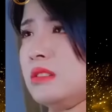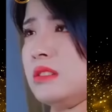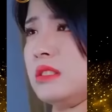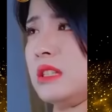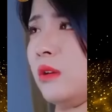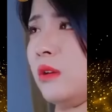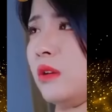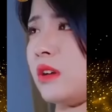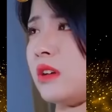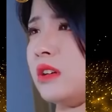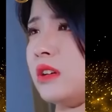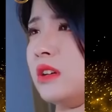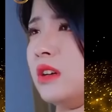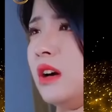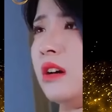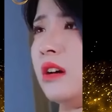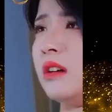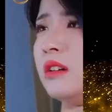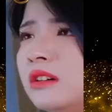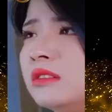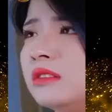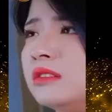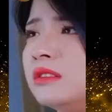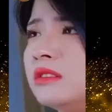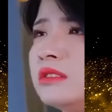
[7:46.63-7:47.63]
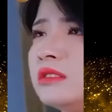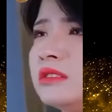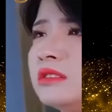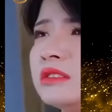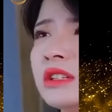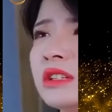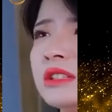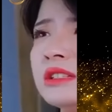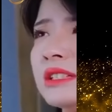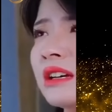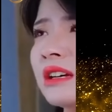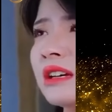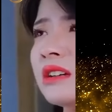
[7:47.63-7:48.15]
Anh Gia Viễn Người ta
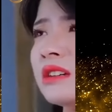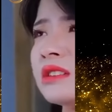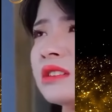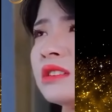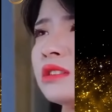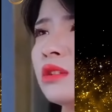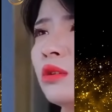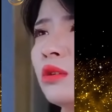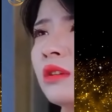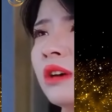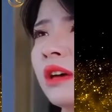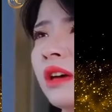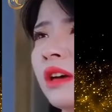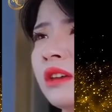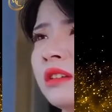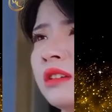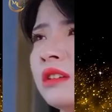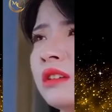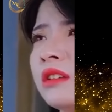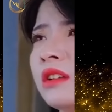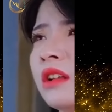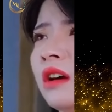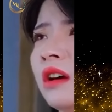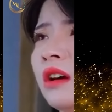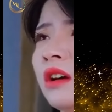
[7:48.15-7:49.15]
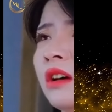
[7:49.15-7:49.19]
cho anh cả rồi Sao anh